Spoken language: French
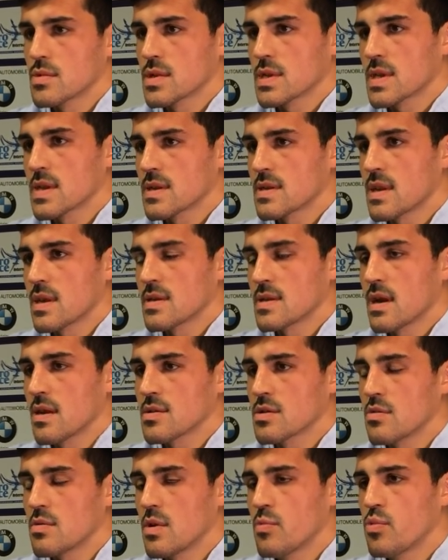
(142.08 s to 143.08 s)
ça,
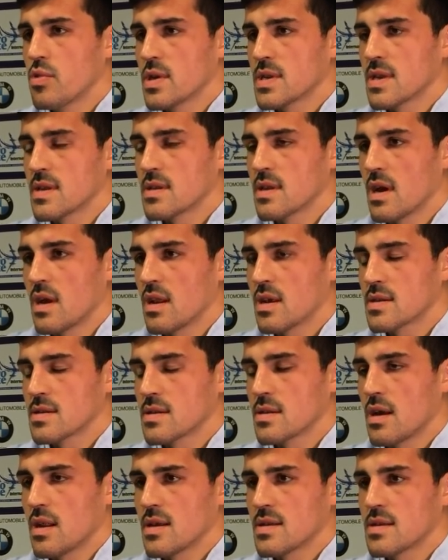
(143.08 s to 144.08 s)
ressemble un peu à,
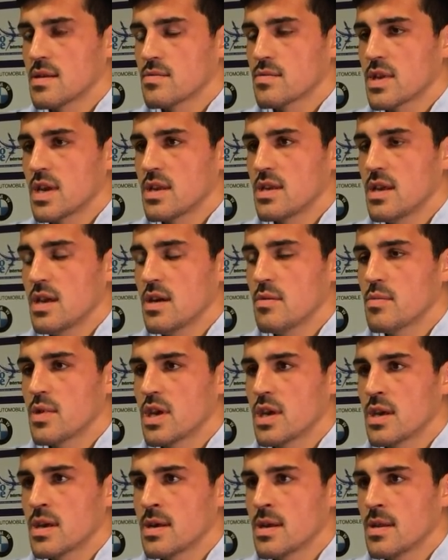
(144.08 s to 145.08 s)
à la saison dernière,
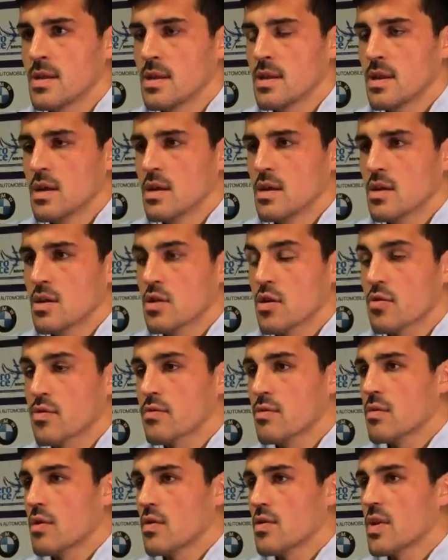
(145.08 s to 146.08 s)
mais
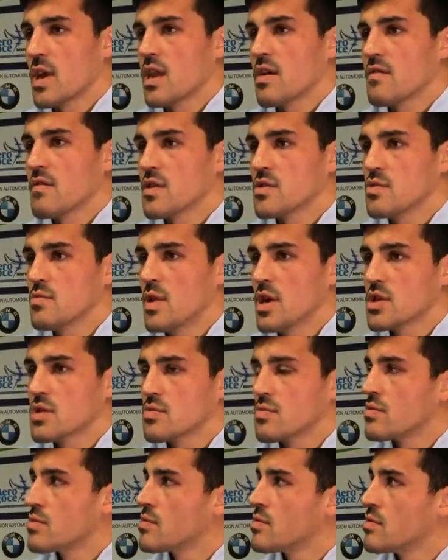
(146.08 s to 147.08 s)
quand, à la fin du
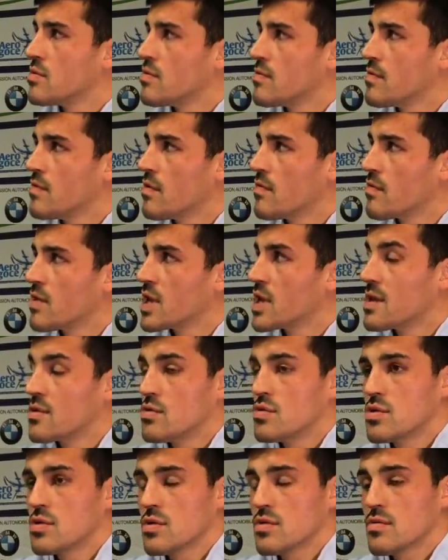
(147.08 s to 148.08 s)
match on, veut envoyer
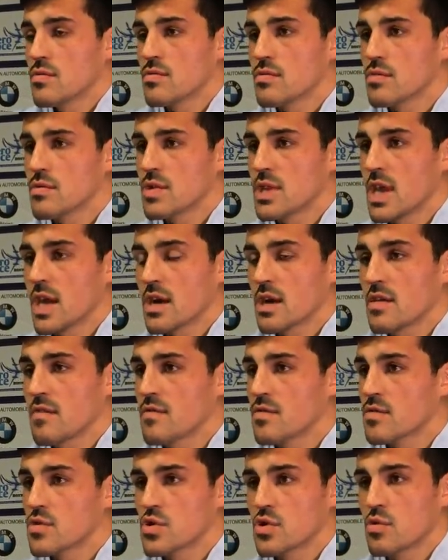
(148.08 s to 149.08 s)
du jeu, on, y
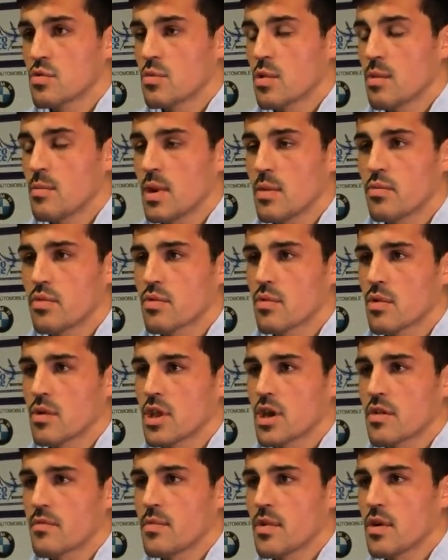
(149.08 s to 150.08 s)
arrive, donc je comprends pas pourquoi on
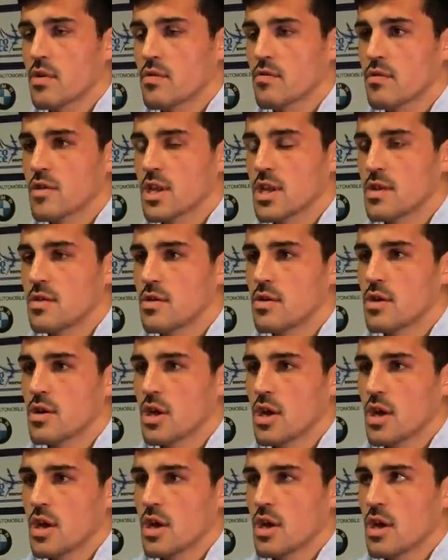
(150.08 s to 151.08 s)
n'arrive pas à en envoyer dès le,
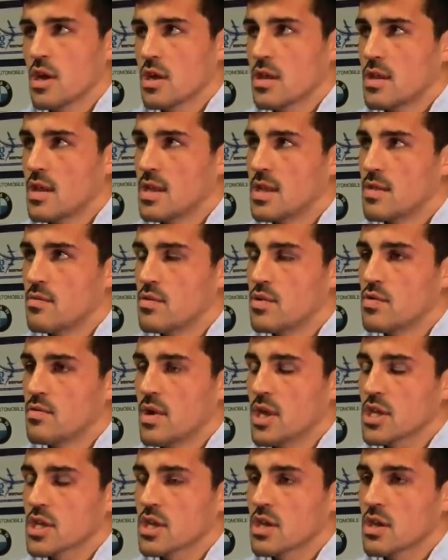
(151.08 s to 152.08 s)
début du
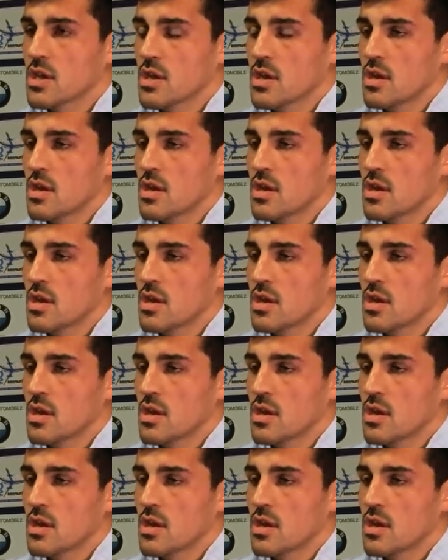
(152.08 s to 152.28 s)
match.